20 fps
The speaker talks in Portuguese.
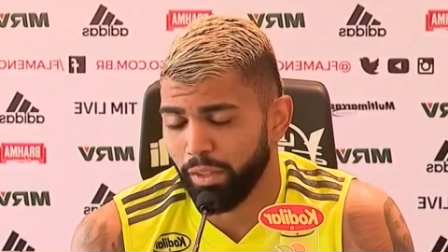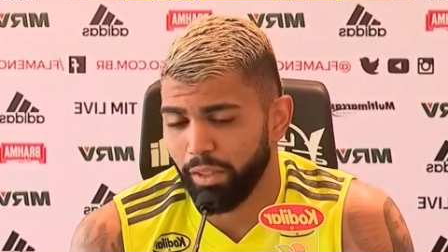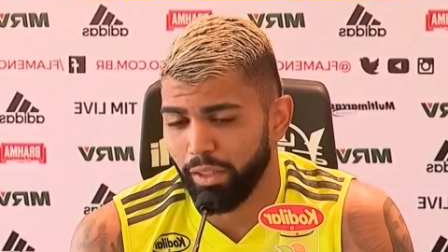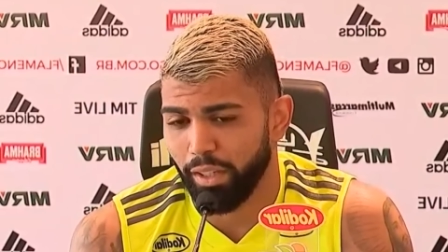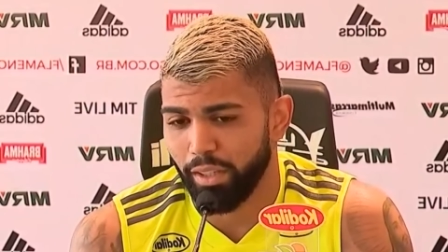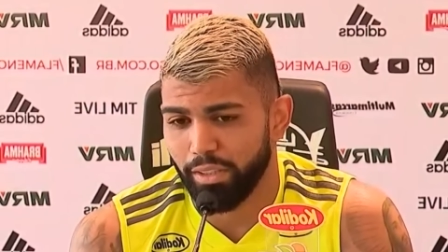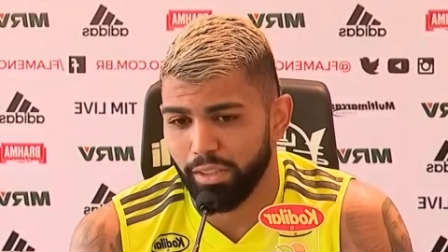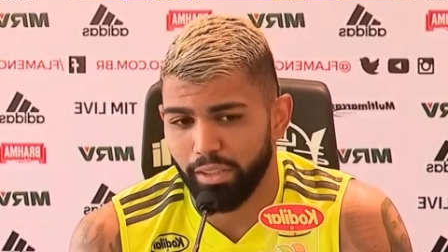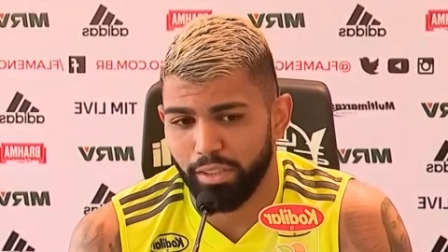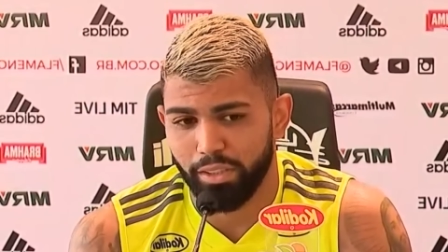
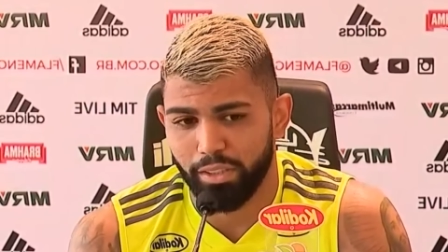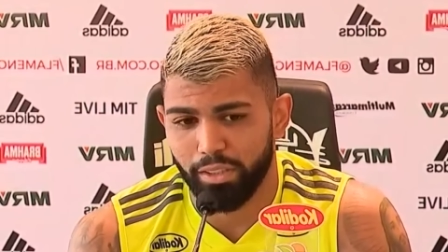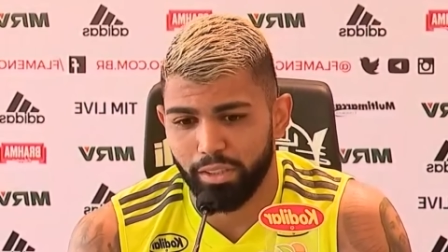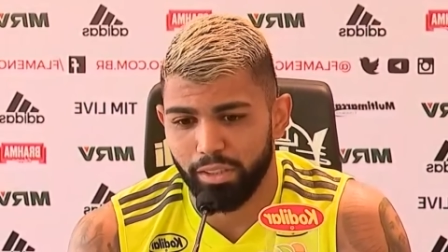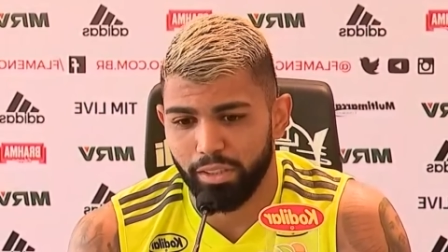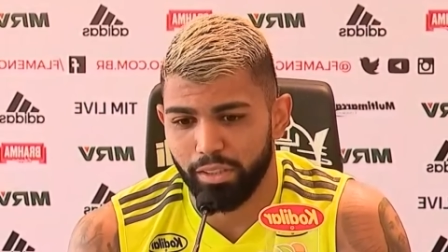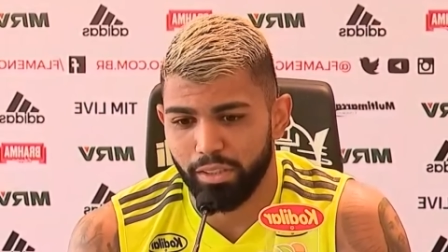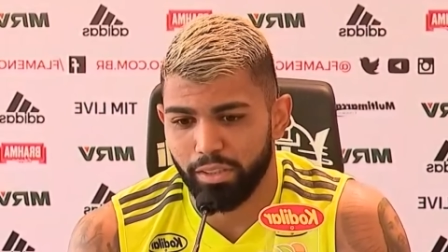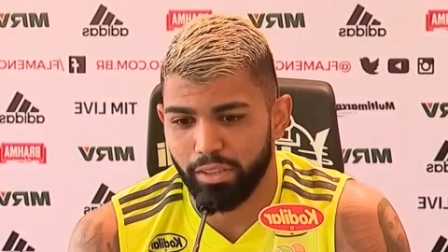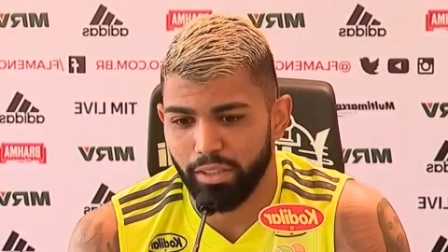e a
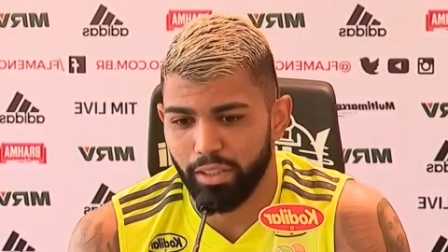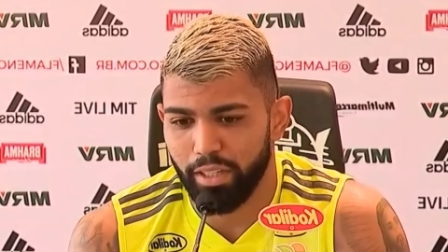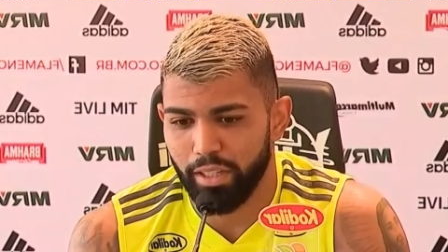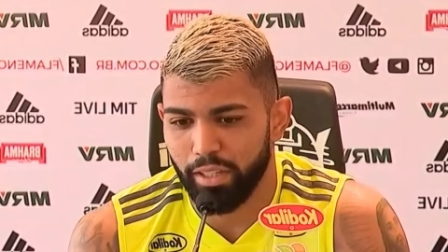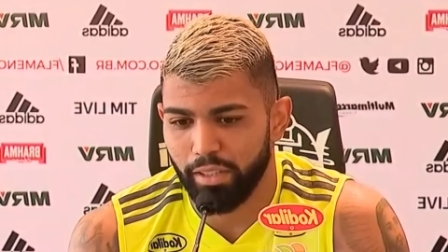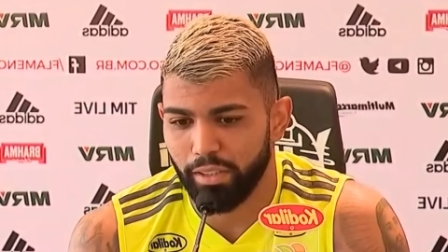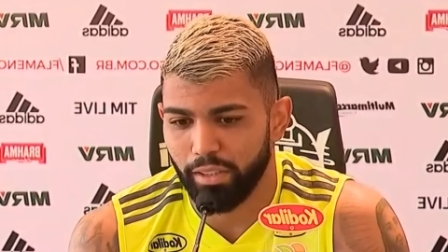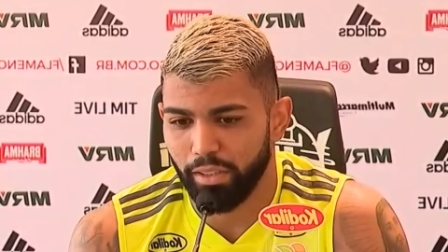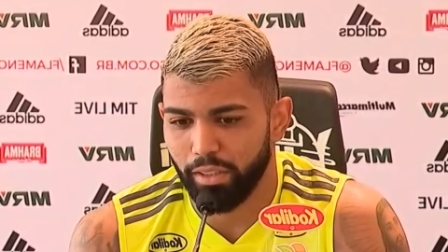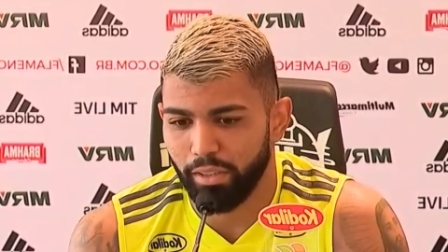gente seguir
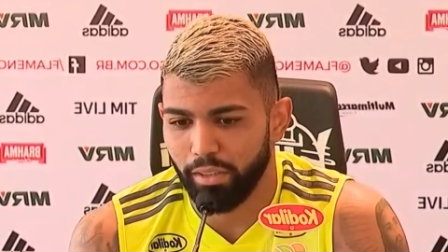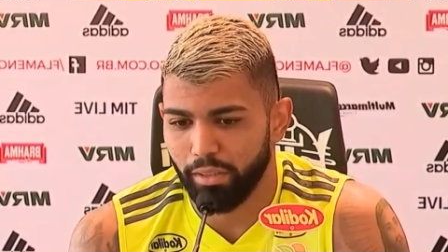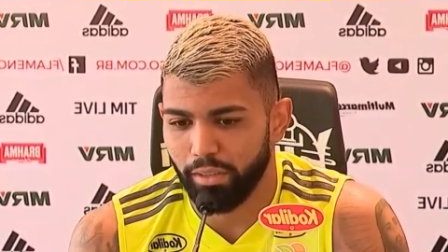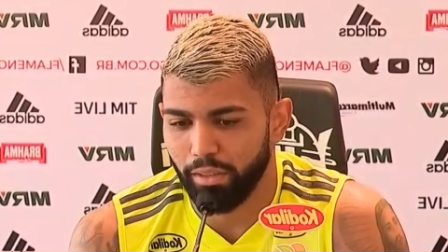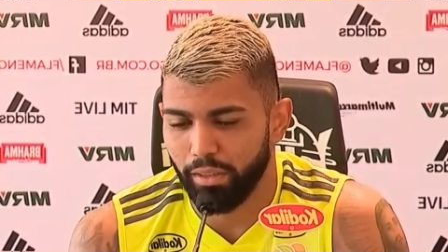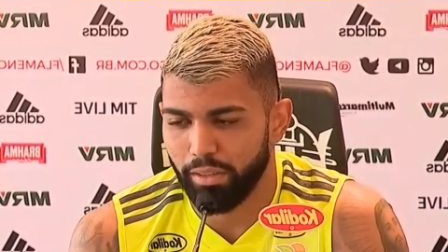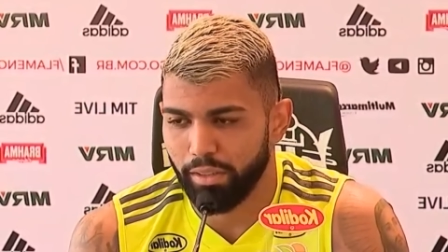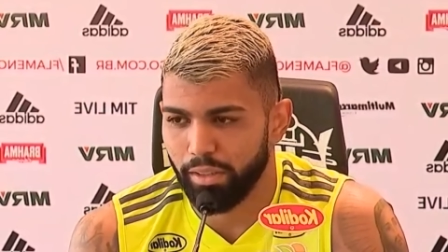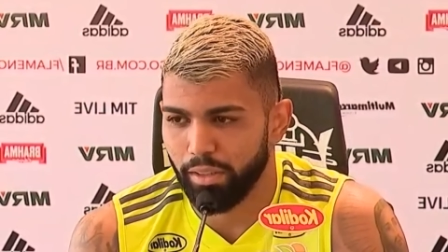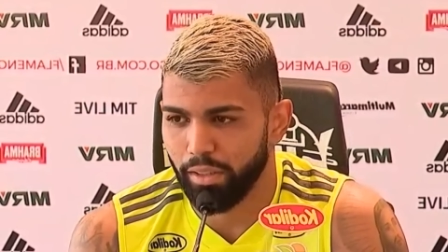nesse,
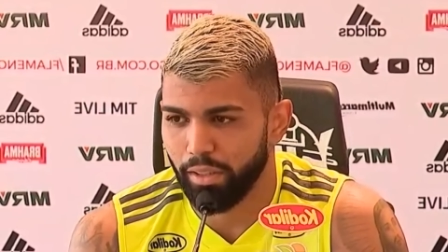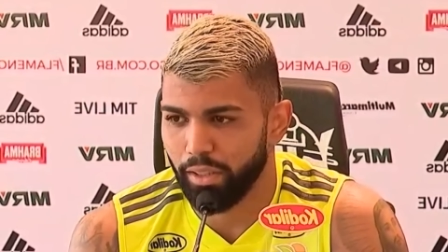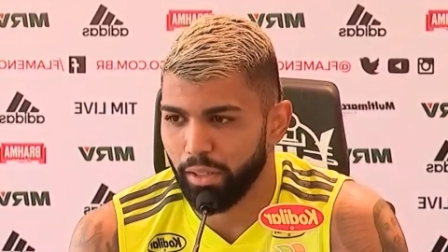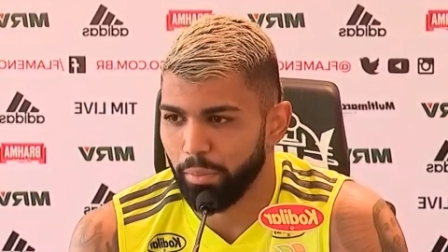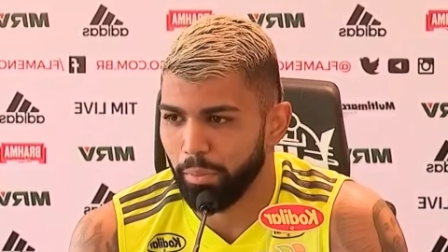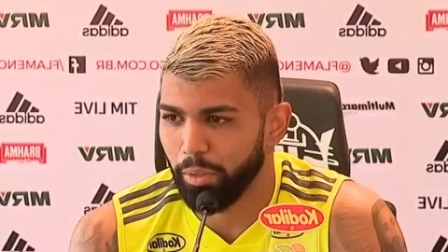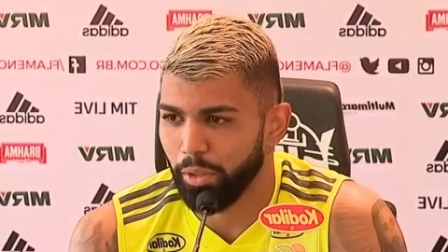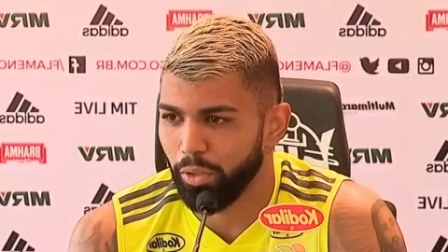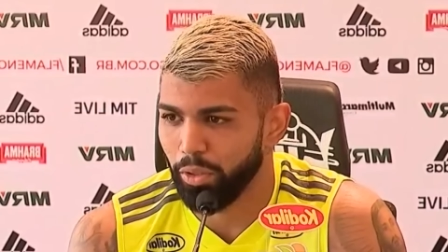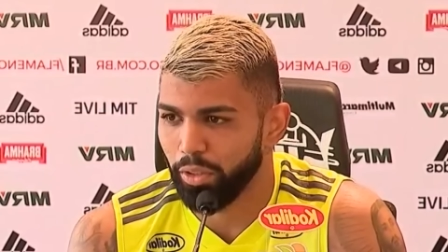nesse
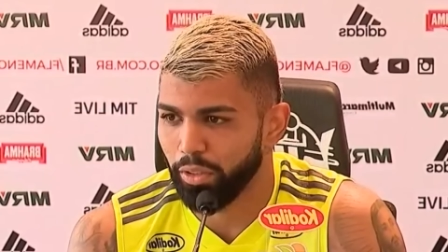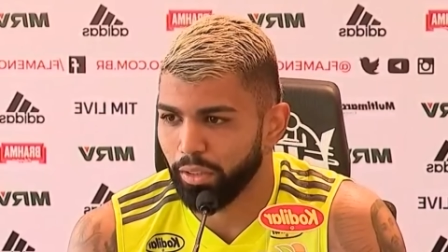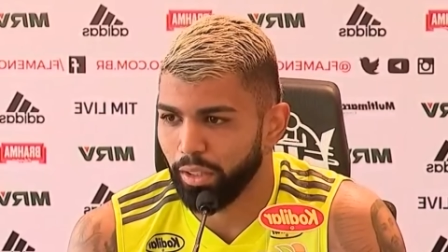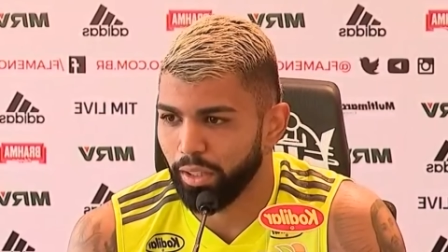caminho que